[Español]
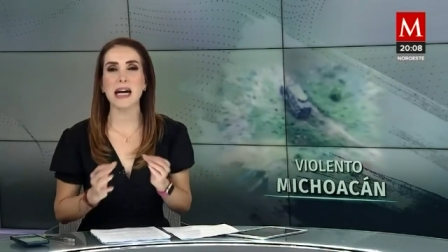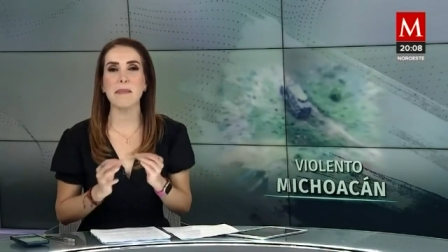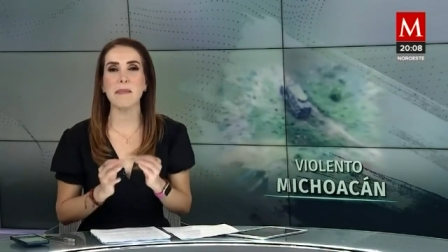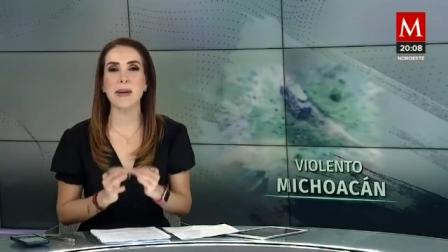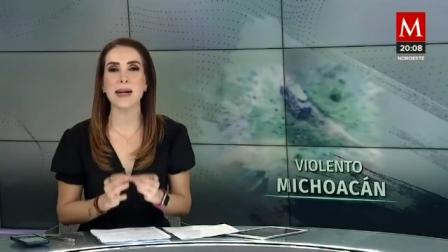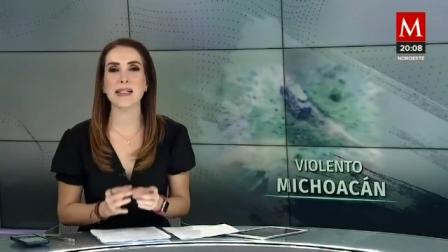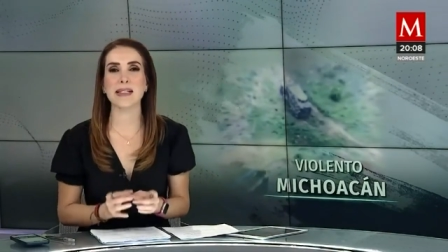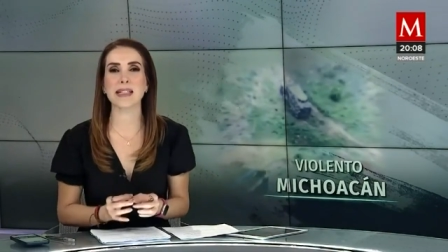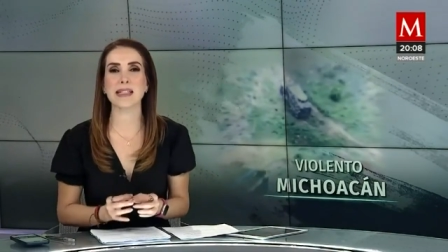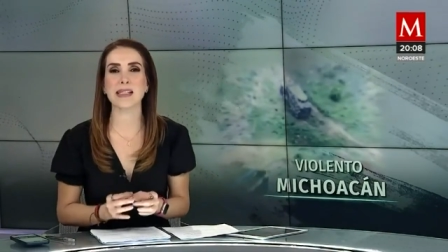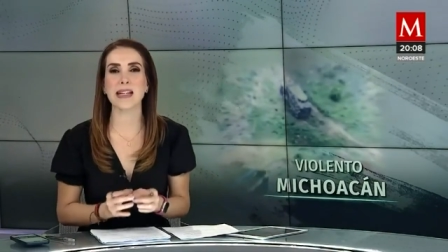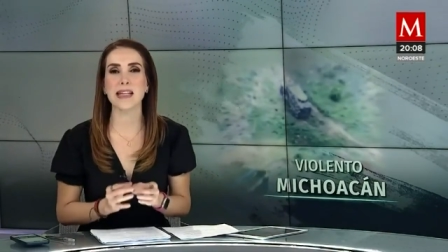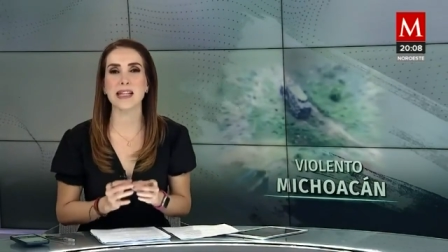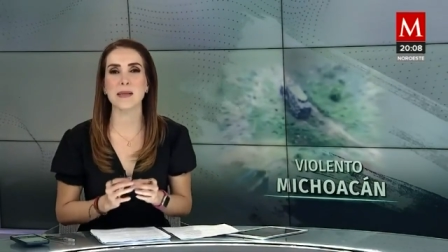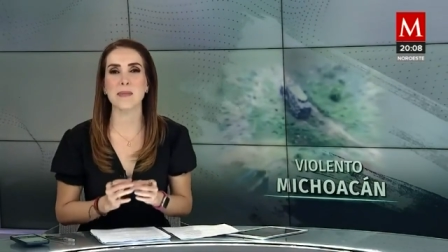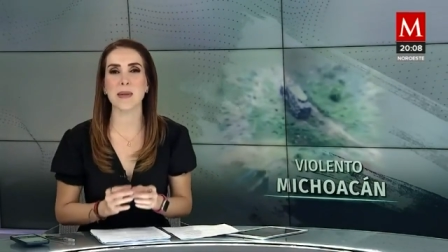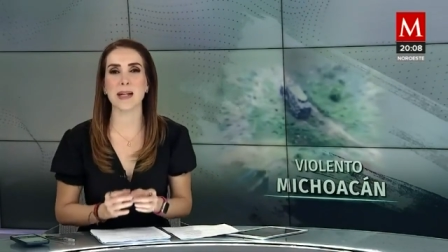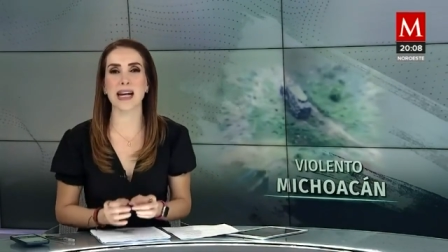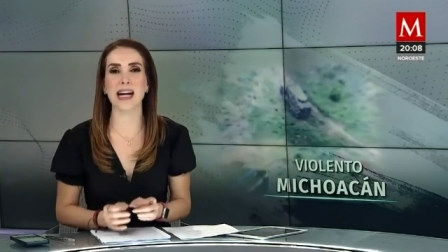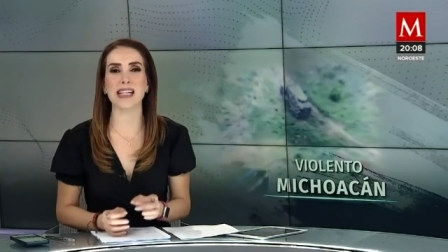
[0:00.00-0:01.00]
capaces de
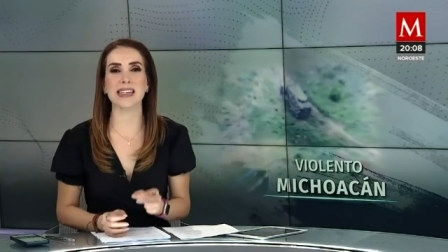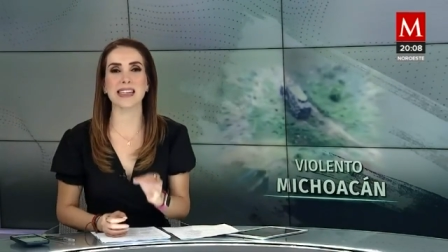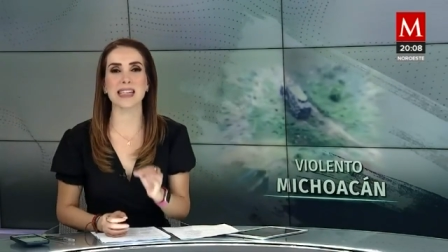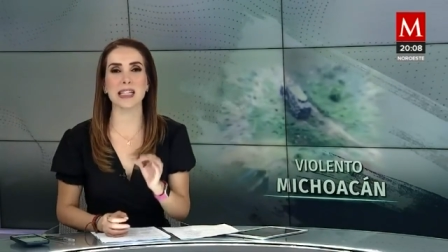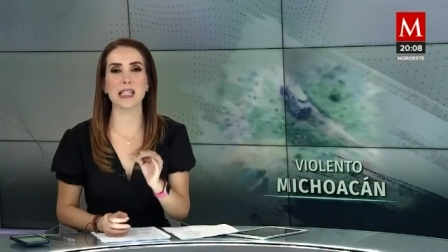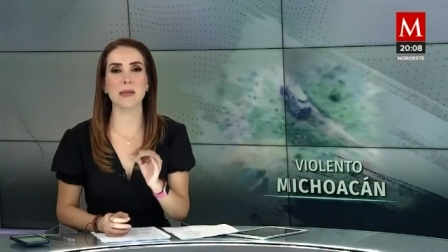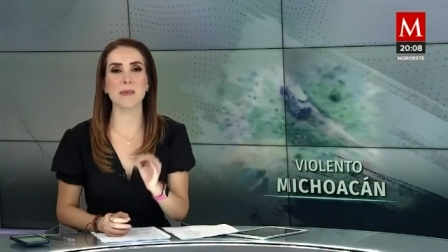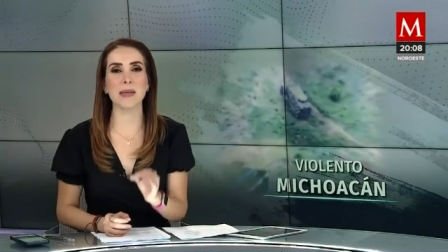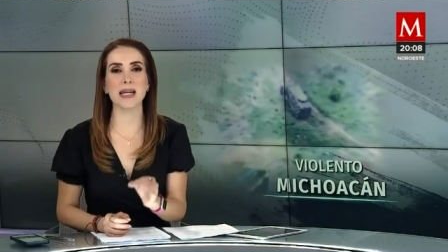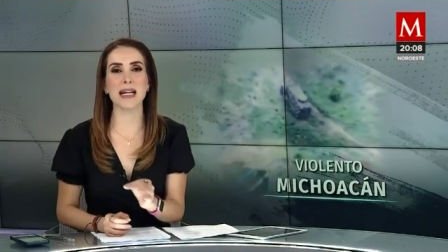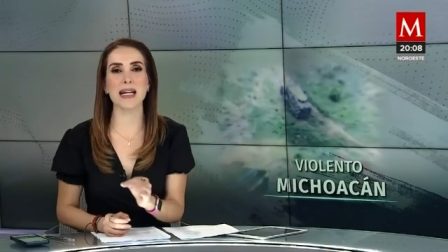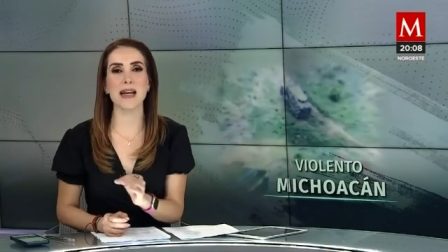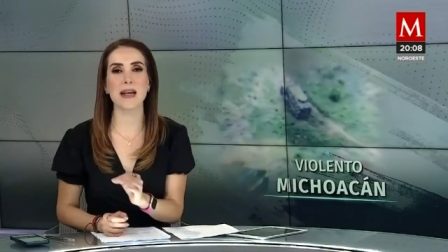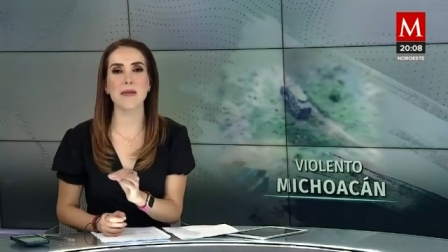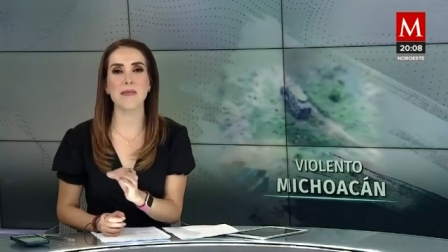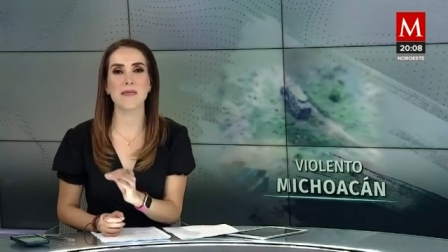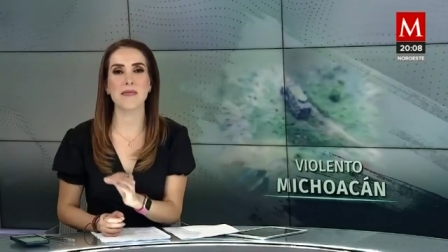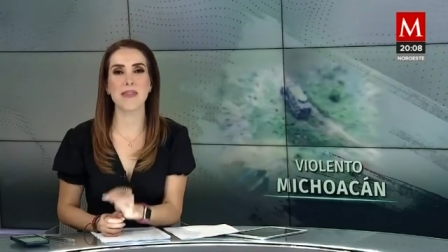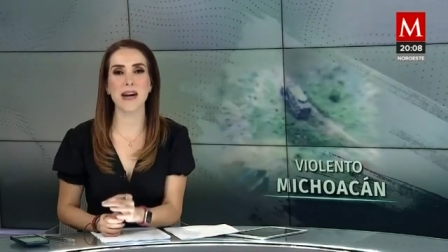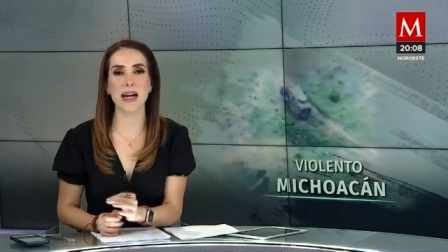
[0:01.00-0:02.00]
disparar 3.000
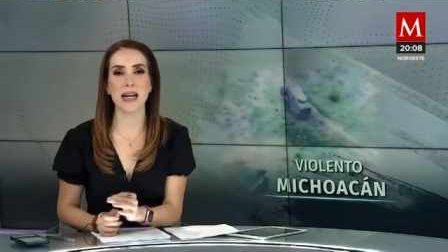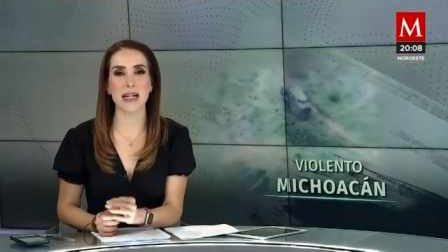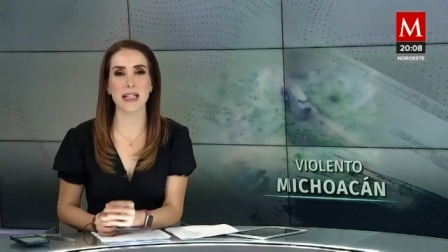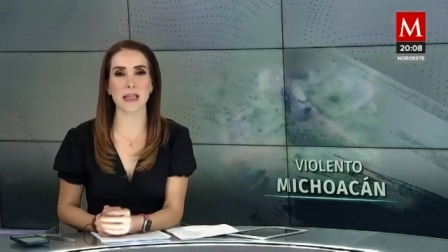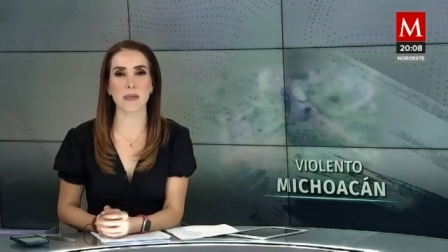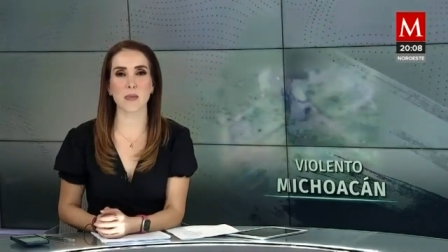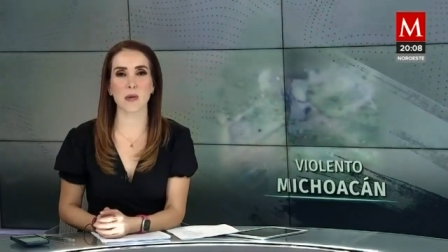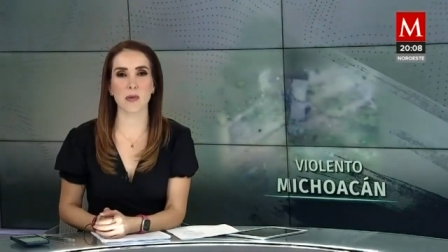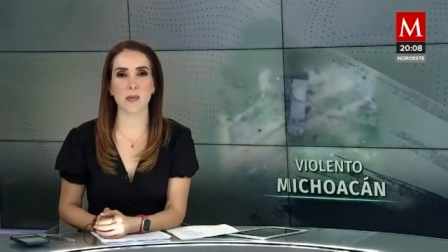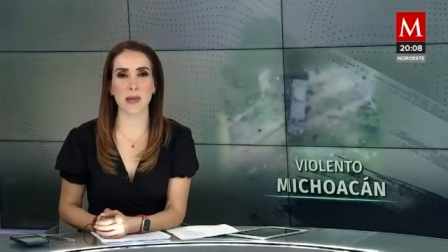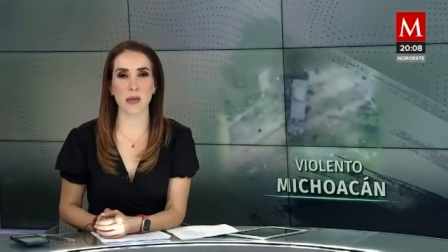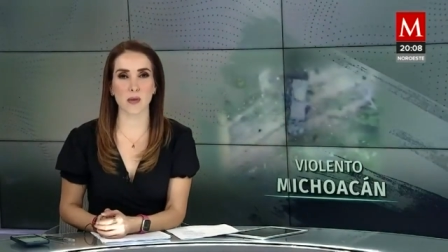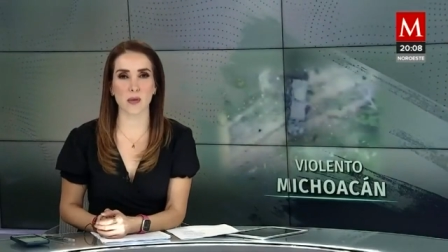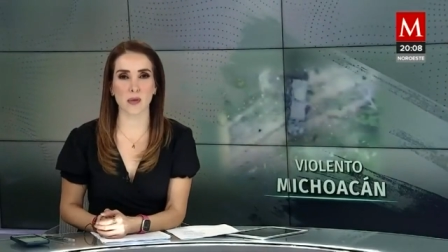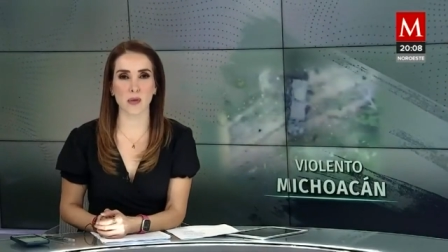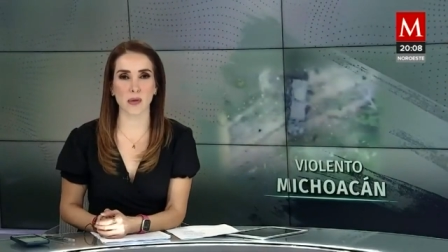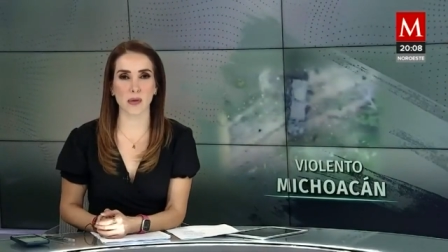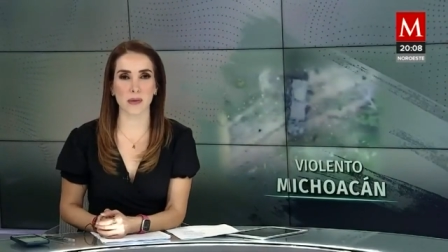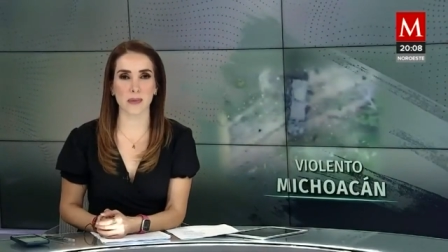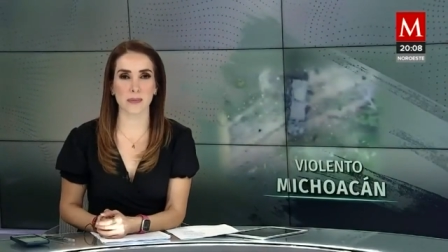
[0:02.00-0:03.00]
balas por
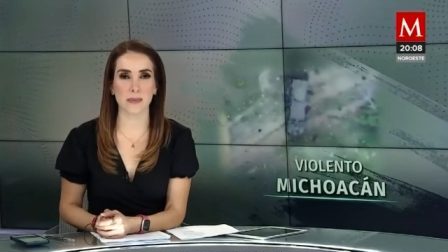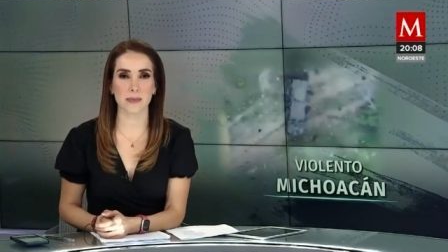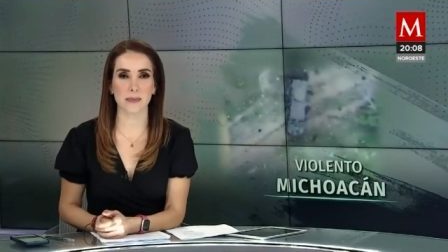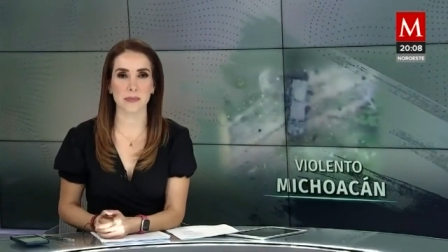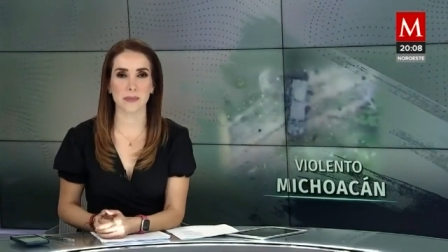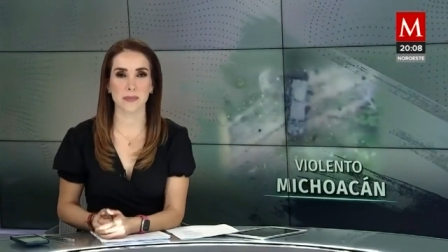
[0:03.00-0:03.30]
minuto.